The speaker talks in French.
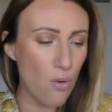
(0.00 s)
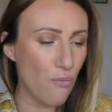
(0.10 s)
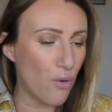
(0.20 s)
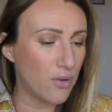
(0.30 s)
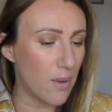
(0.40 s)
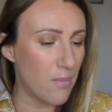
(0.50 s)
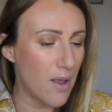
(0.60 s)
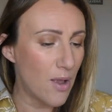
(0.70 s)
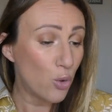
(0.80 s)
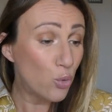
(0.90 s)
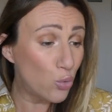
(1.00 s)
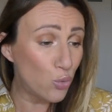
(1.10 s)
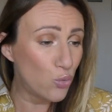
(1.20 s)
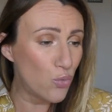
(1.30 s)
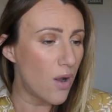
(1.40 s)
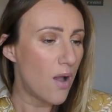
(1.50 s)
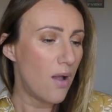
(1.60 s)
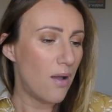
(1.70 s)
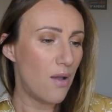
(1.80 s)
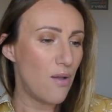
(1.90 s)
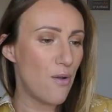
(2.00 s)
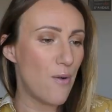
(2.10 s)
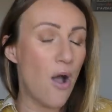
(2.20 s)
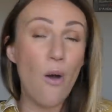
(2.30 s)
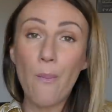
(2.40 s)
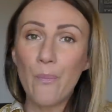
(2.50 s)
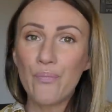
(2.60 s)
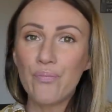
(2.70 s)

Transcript: confortable, tout doux. Euh, en